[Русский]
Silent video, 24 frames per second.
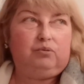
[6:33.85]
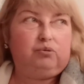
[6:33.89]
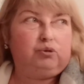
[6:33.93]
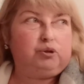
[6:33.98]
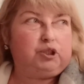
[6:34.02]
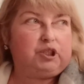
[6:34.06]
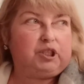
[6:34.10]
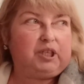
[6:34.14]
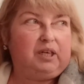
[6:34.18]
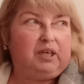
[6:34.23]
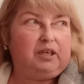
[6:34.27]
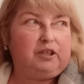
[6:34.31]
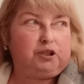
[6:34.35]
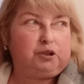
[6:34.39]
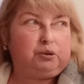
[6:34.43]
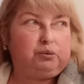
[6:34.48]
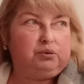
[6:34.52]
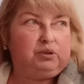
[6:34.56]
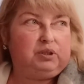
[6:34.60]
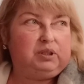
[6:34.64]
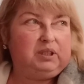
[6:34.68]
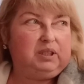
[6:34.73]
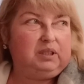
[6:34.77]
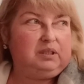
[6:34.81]
Вот жаль, что
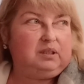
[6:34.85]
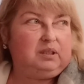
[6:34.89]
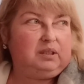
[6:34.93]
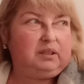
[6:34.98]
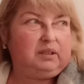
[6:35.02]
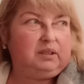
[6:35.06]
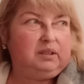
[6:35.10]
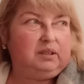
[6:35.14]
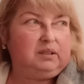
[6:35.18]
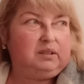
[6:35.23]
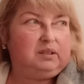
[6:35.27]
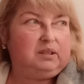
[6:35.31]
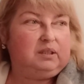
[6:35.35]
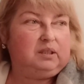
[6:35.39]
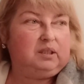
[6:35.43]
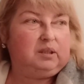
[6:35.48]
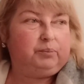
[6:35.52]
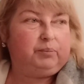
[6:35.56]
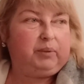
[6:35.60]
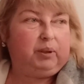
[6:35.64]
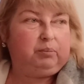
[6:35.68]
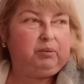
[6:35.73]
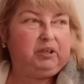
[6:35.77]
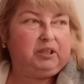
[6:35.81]
здесь их нигде
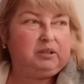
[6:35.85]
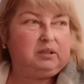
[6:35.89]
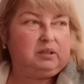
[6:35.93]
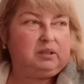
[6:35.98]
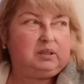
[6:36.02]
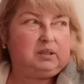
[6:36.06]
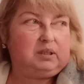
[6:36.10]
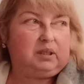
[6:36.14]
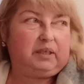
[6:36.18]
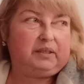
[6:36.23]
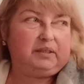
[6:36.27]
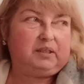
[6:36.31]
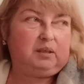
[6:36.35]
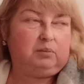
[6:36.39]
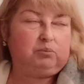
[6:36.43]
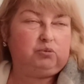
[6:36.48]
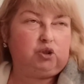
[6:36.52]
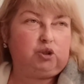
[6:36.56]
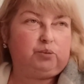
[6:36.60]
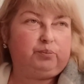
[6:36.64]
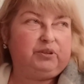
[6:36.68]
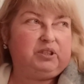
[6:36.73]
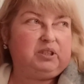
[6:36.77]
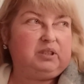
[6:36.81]
нет поблизости. Хотя,
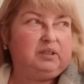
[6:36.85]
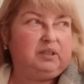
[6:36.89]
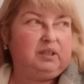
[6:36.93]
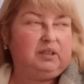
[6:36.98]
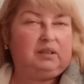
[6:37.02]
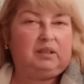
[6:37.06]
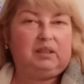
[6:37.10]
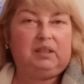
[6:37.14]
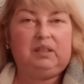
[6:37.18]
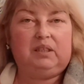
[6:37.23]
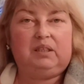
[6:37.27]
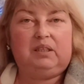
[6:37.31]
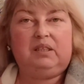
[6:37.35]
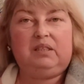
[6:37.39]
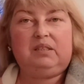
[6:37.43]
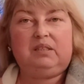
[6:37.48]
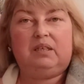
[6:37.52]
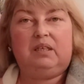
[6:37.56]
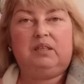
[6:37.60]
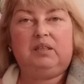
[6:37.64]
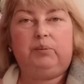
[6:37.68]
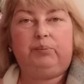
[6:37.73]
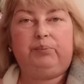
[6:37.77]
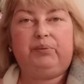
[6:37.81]
может быть, где-то и есть,
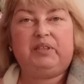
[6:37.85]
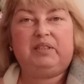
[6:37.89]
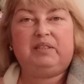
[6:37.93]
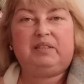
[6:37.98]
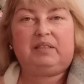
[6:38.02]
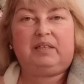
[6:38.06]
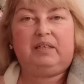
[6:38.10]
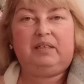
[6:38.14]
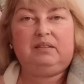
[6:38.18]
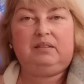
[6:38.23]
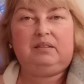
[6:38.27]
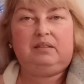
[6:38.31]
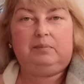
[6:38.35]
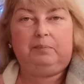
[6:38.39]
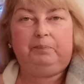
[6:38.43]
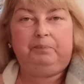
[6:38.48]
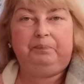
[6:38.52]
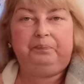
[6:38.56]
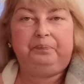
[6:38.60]
надо поискать.